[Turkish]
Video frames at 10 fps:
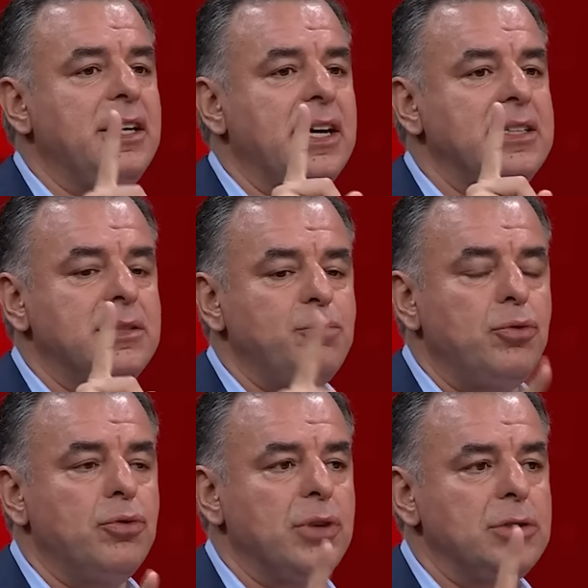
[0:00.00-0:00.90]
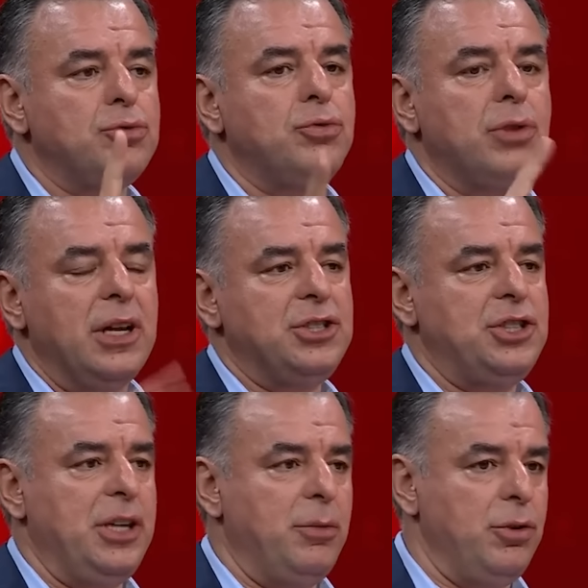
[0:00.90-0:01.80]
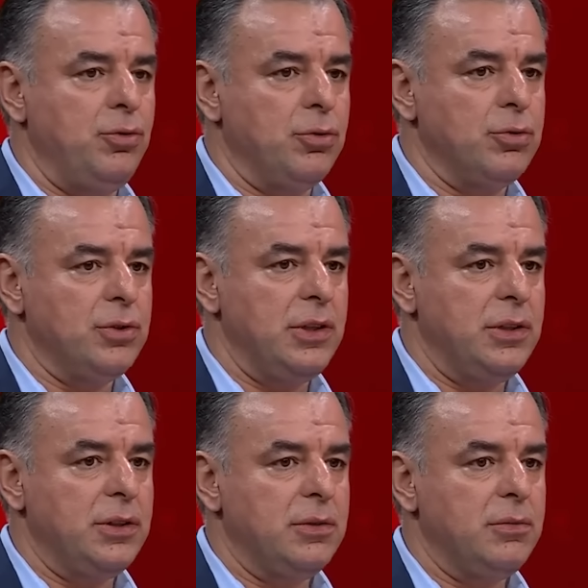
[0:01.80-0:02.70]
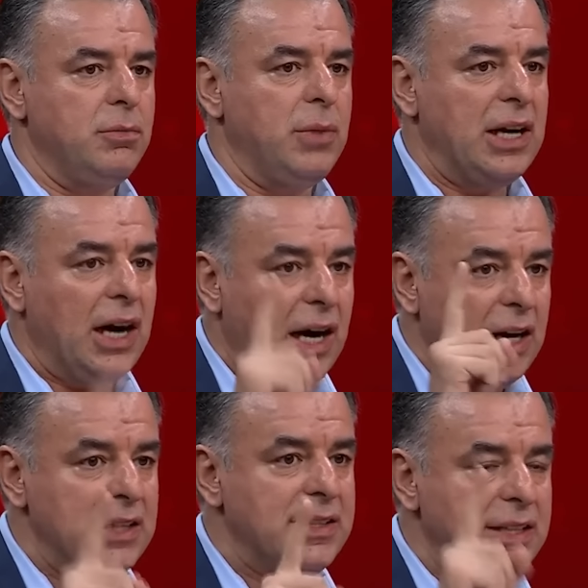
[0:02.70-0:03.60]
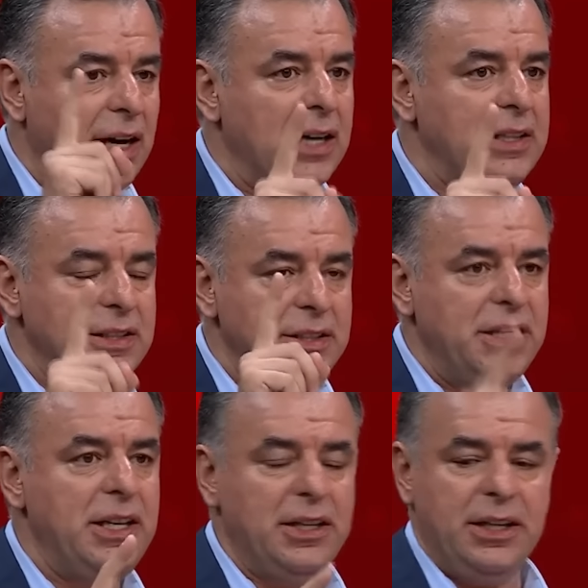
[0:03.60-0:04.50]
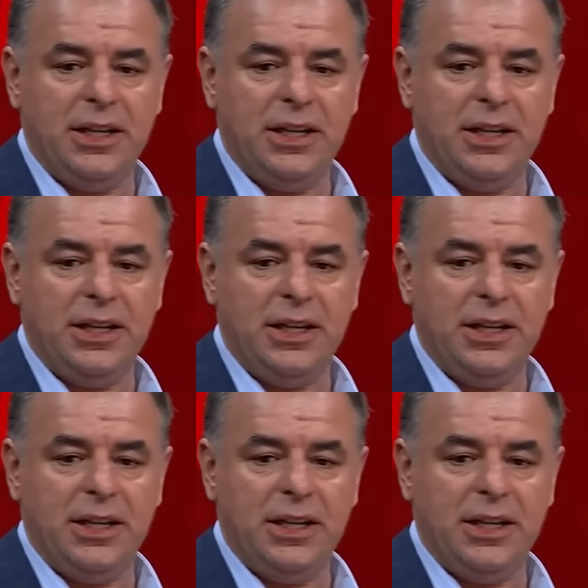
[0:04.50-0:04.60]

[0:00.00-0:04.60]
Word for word: kez burada sütlaç yiyebiliyoruz dedi. Bak 6 aydır ilk